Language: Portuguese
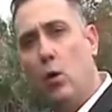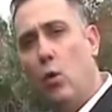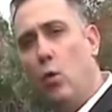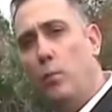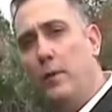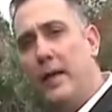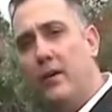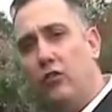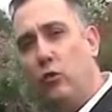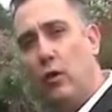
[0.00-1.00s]
o
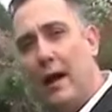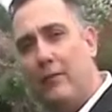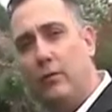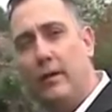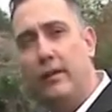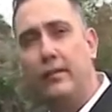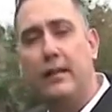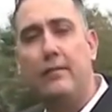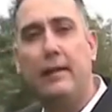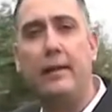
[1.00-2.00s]
biarticulado
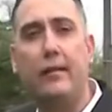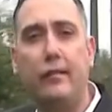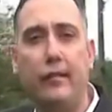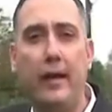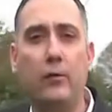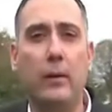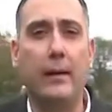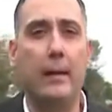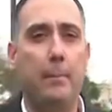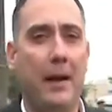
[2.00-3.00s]
estava descendo
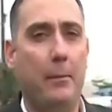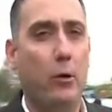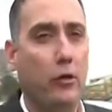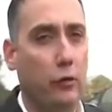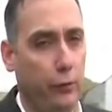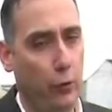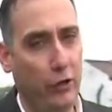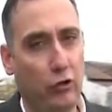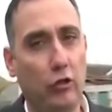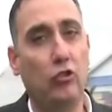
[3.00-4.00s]
aqui pela Maurício Frutti.